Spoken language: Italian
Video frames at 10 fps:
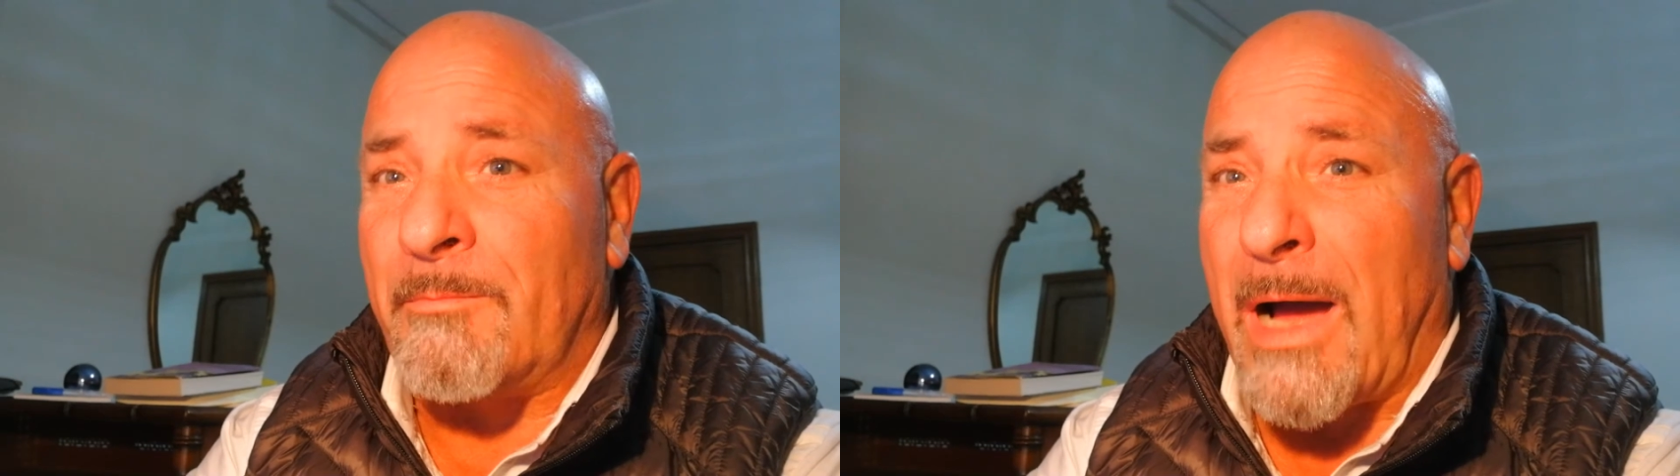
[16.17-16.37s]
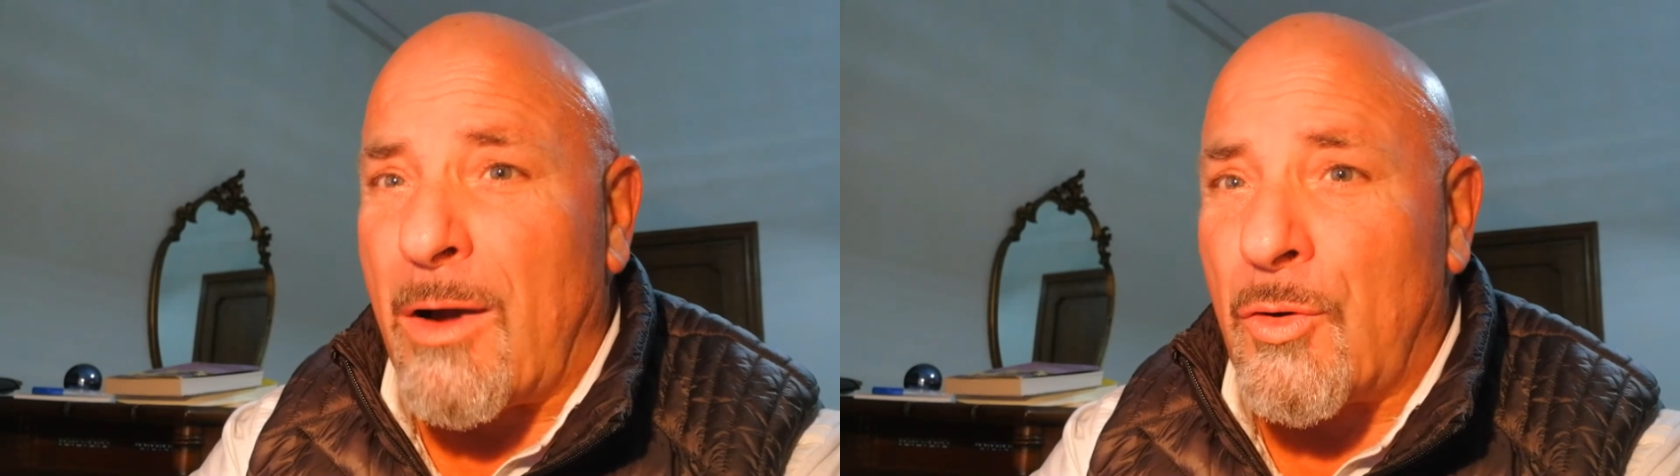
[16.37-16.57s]

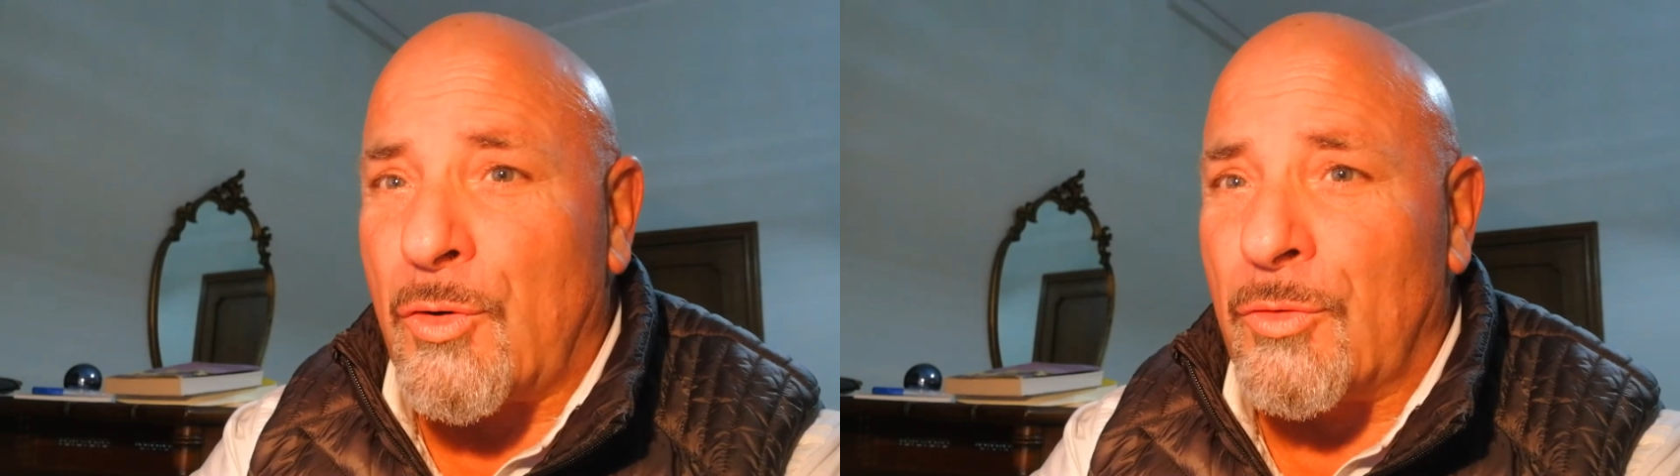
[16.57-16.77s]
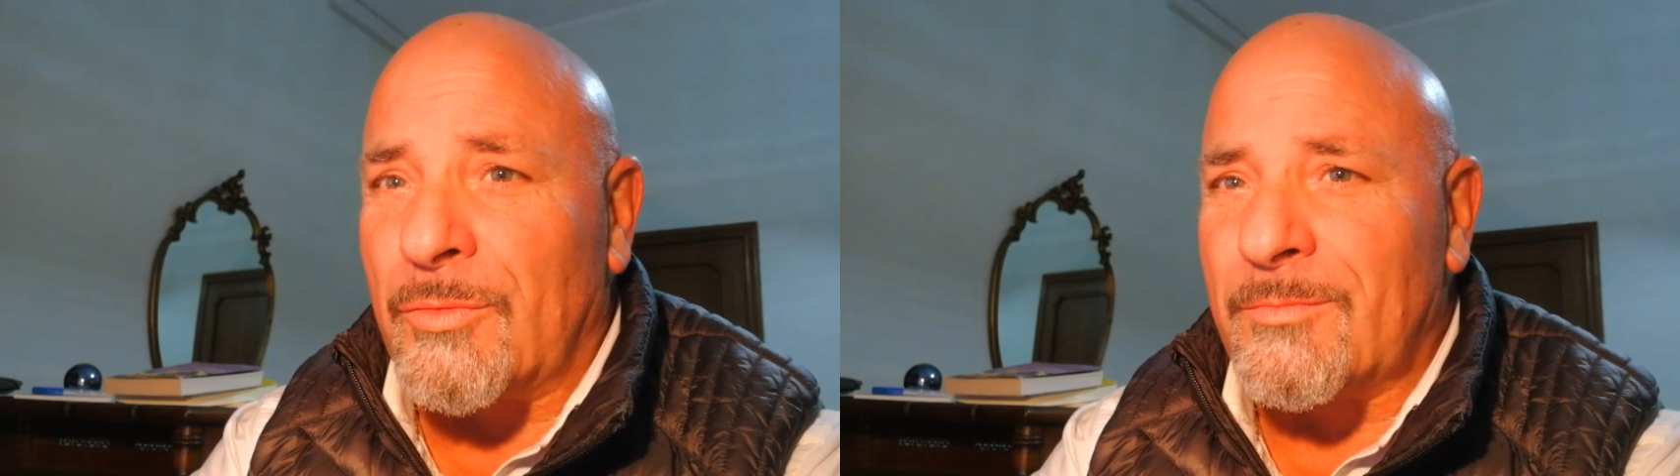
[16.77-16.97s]

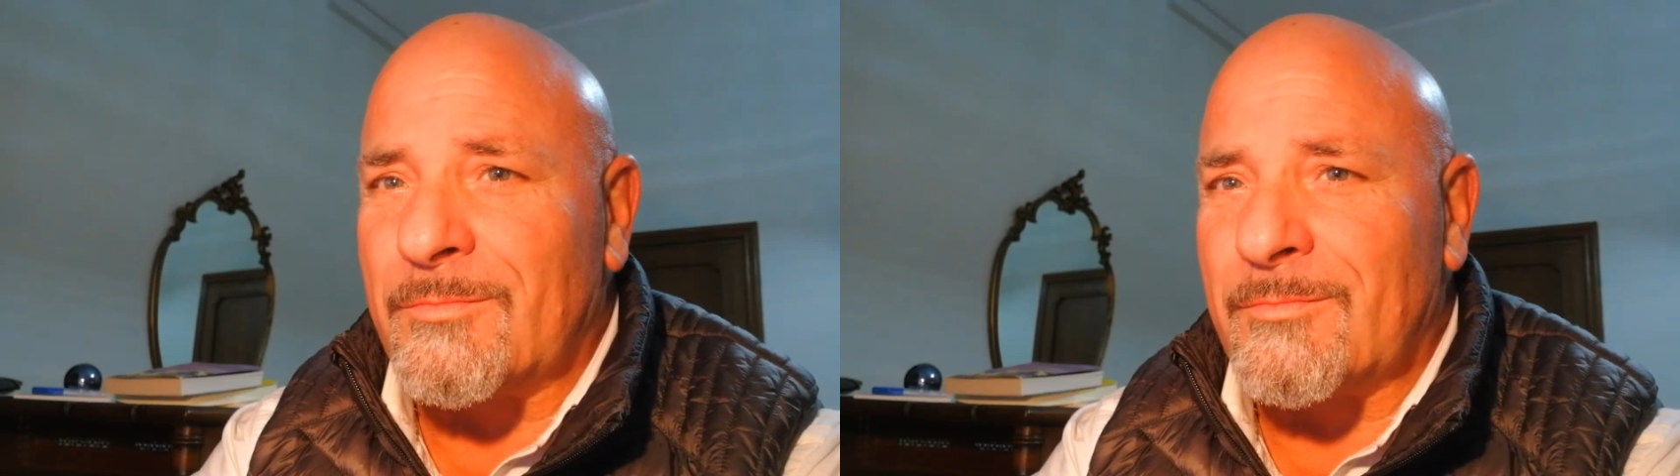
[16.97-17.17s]
Banco,